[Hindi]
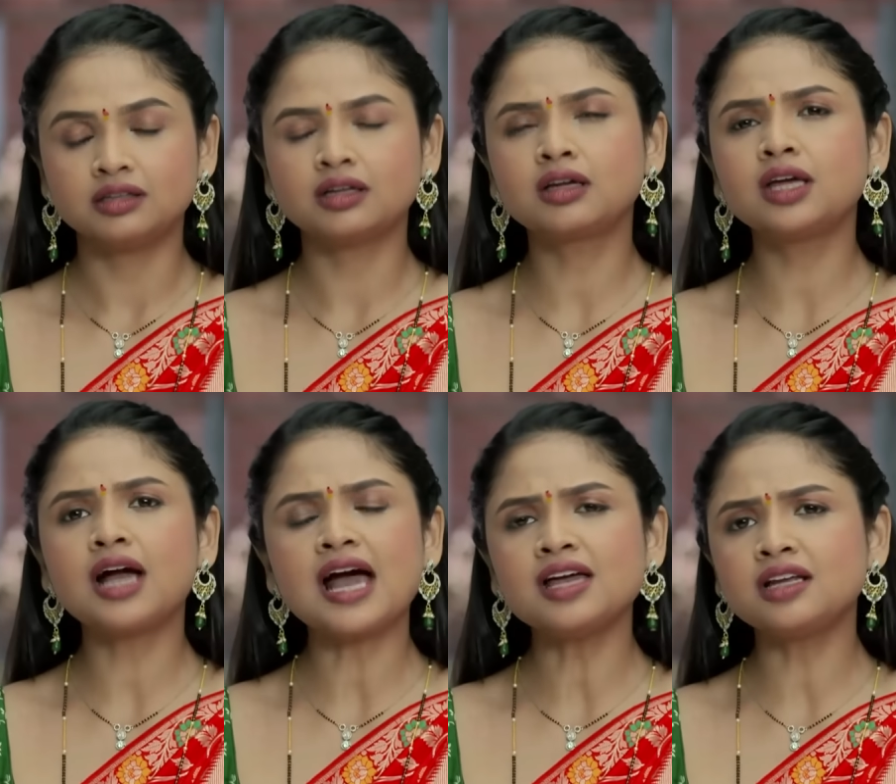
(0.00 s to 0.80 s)
नक्की
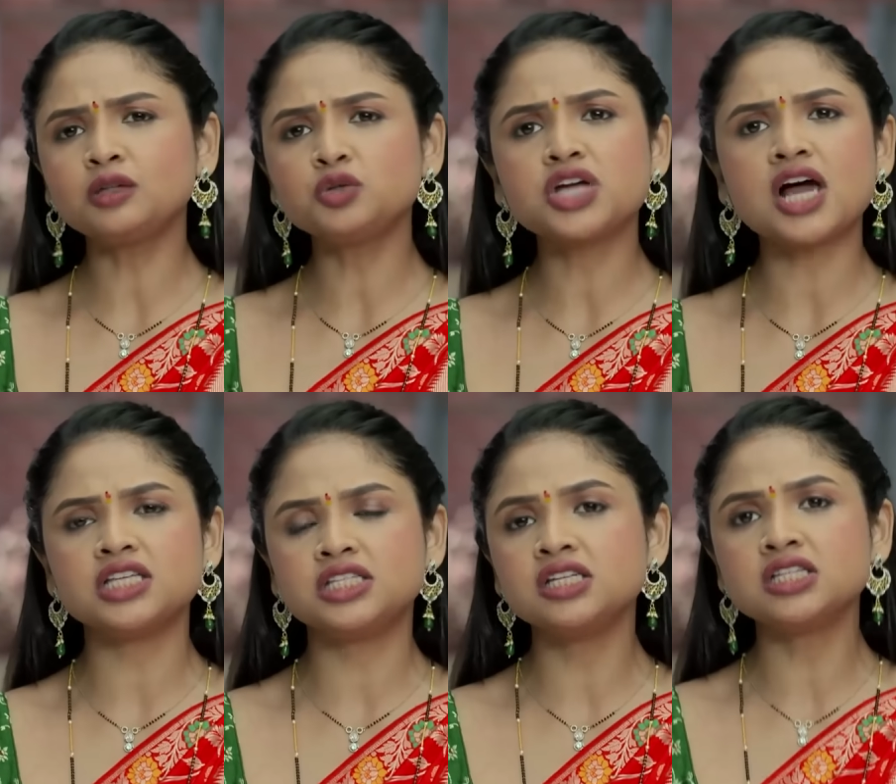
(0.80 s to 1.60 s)
काय रे तुझ्या
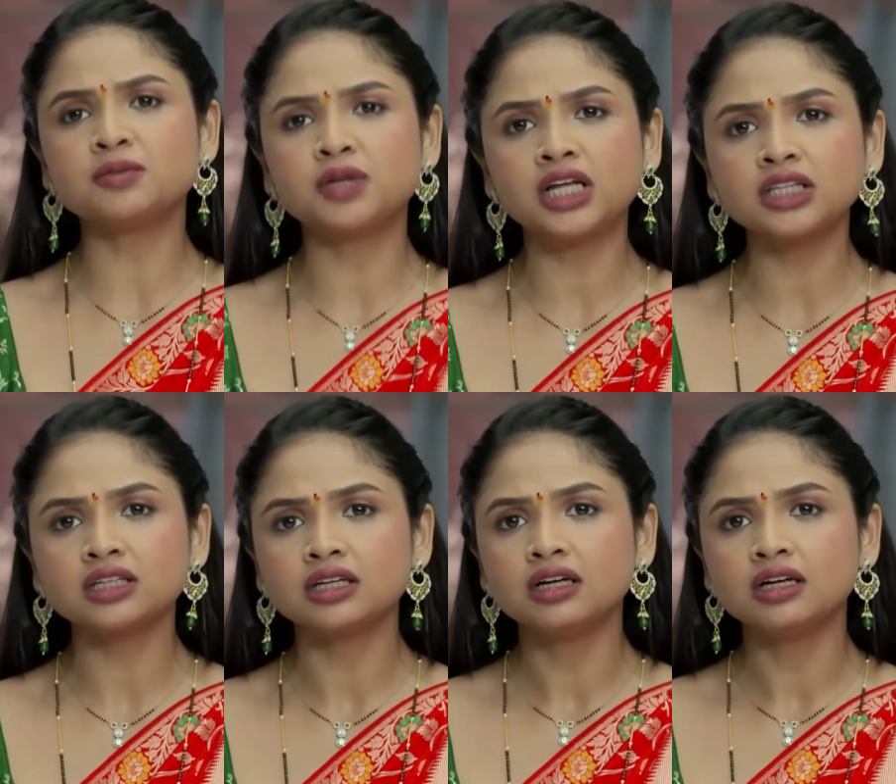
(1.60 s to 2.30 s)
आजींच्या मनात